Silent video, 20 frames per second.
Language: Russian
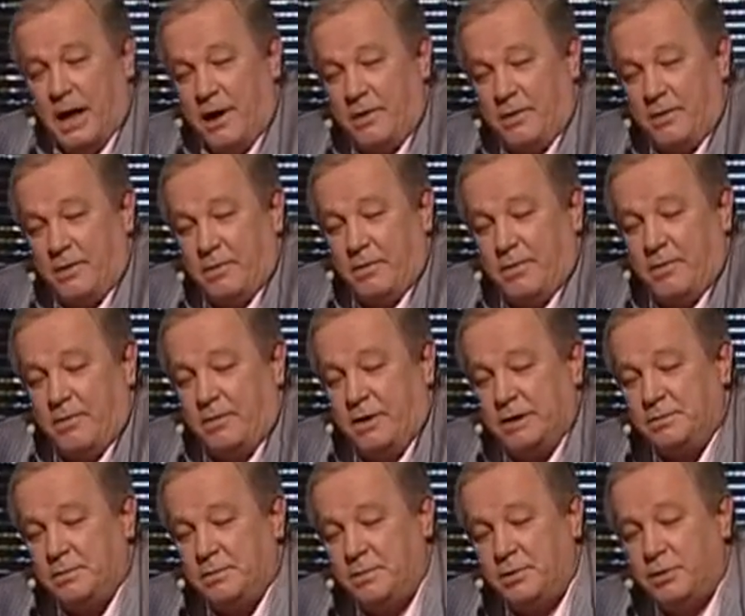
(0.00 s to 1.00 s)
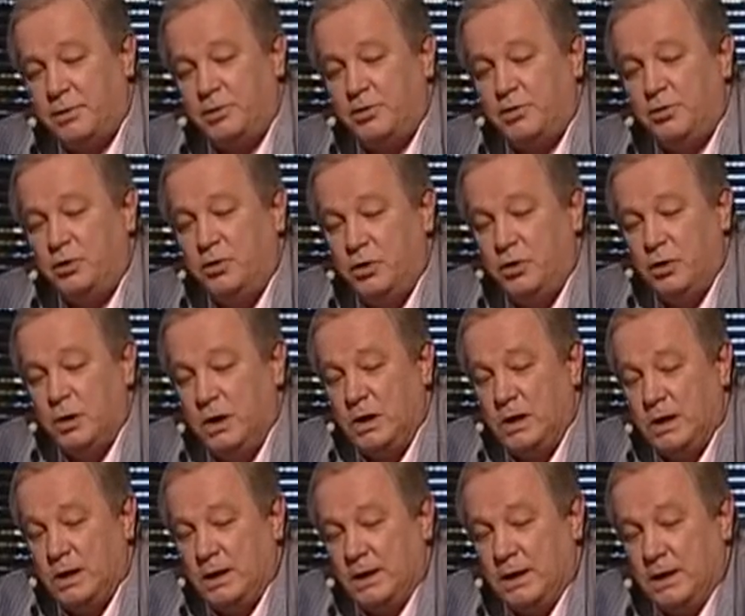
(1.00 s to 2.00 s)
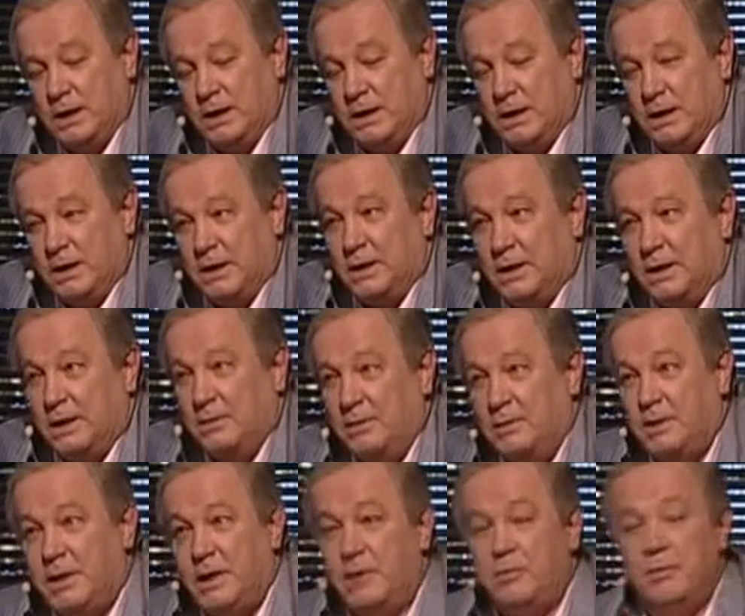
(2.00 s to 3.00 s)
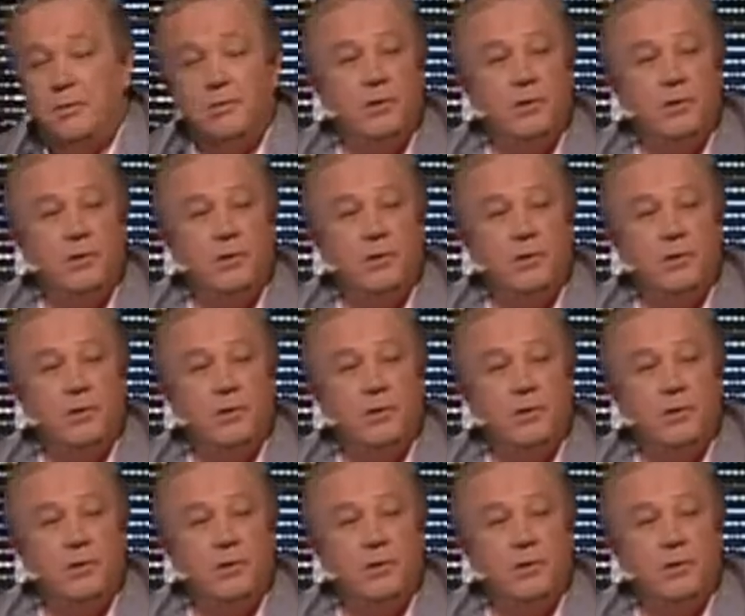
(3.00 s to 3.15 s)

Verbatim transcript: А вас попрошу как